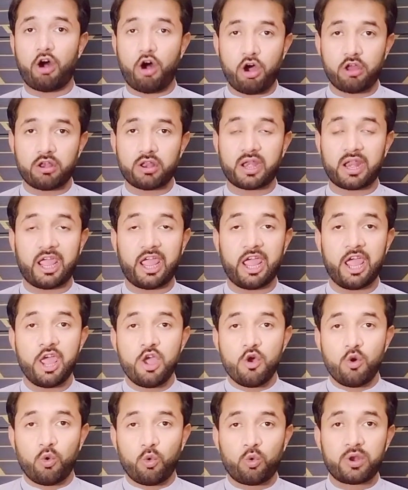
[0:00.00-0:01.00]
ऑनर हैं
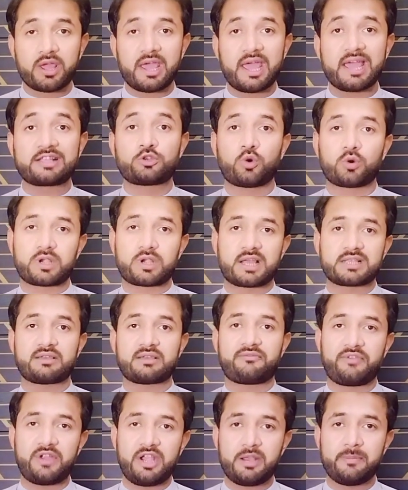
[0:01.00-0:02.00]
उनका एक छोटा
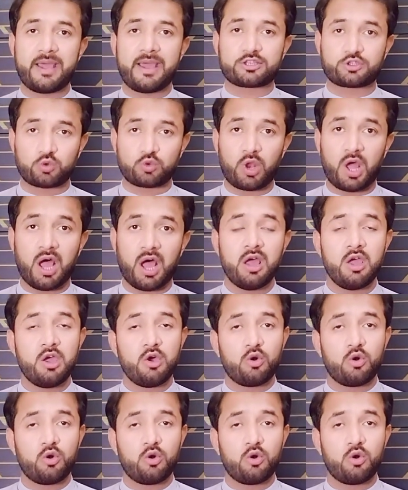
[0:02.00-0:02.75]
सा फीडबैक सुना